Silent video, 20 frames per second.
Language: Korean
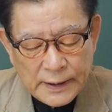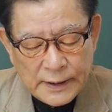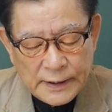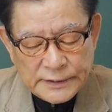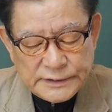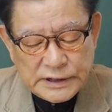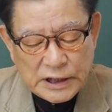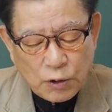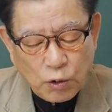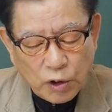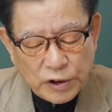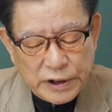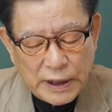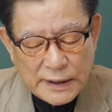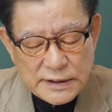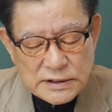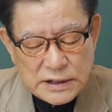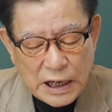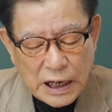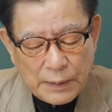
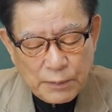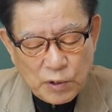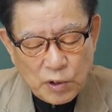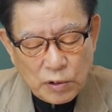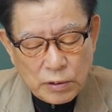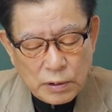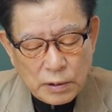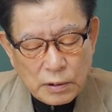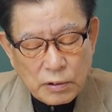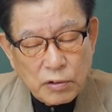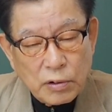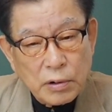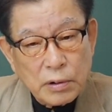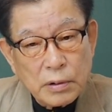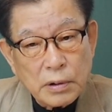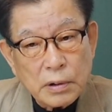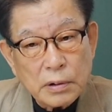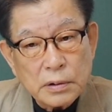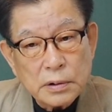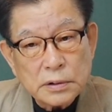제곡이란 사람,
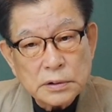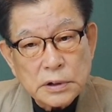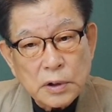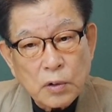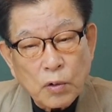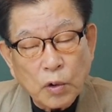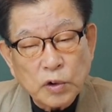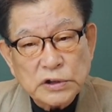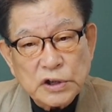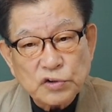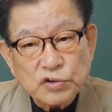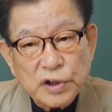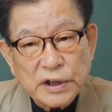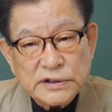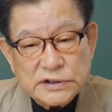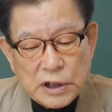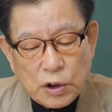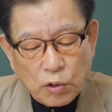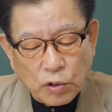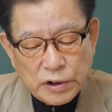오제 중에
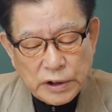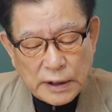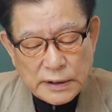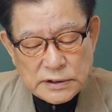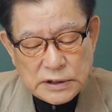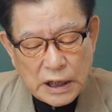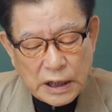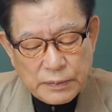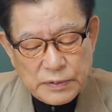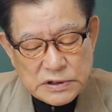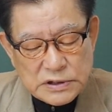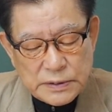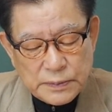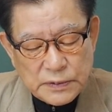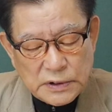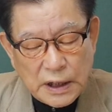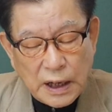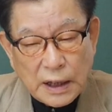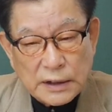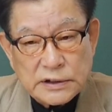제곡이란 사람이
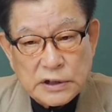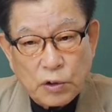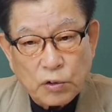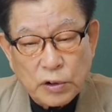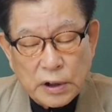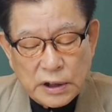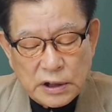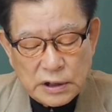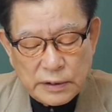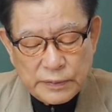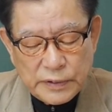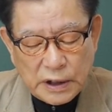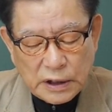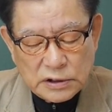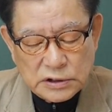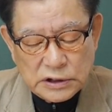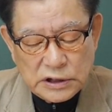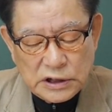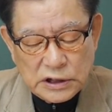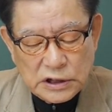있습니다. 제곡의 임금인데
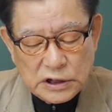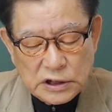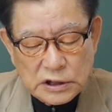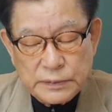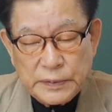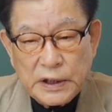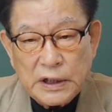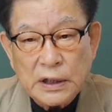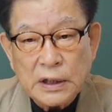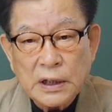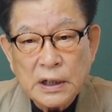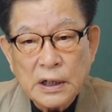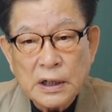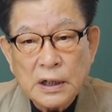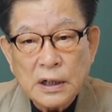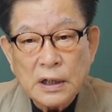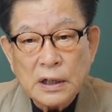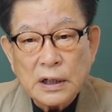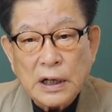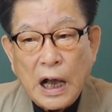그 임금이
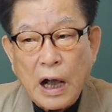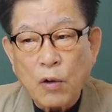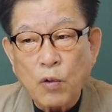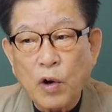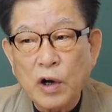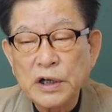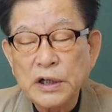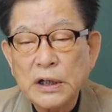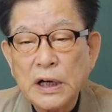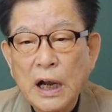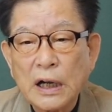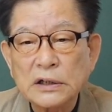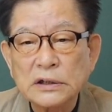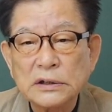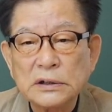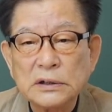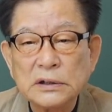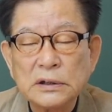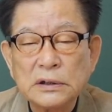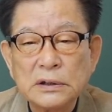
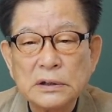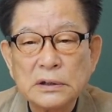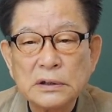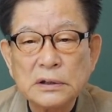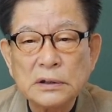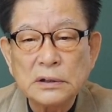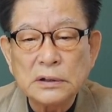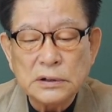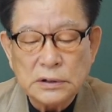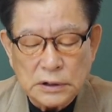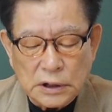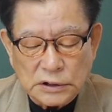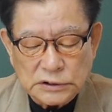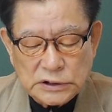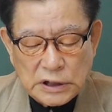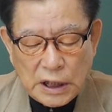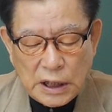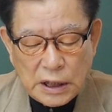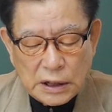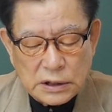강원이라는
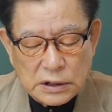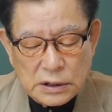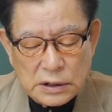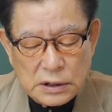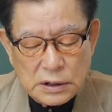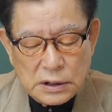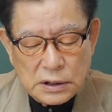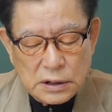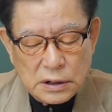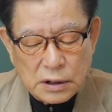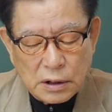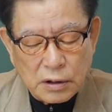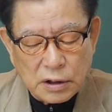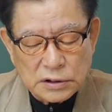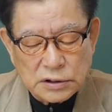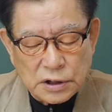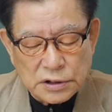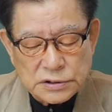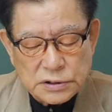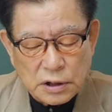여자를
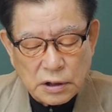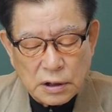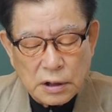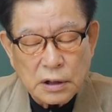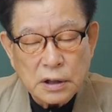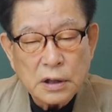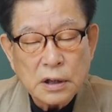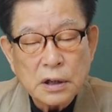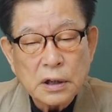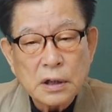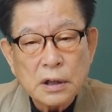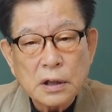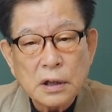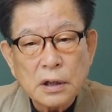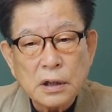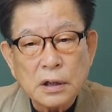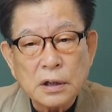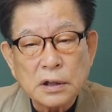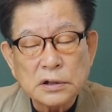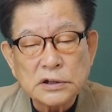얻어서
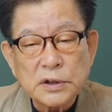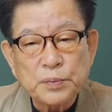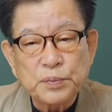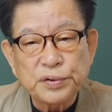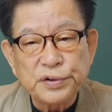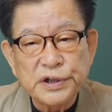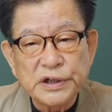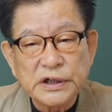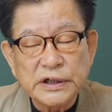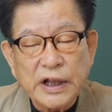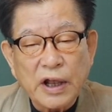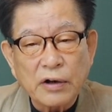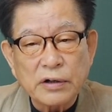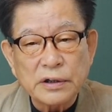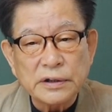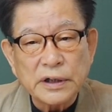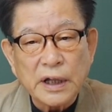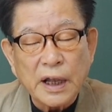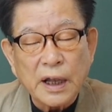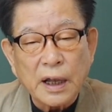이제 부인이
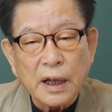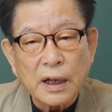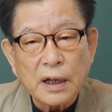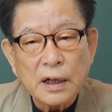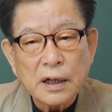되었는데,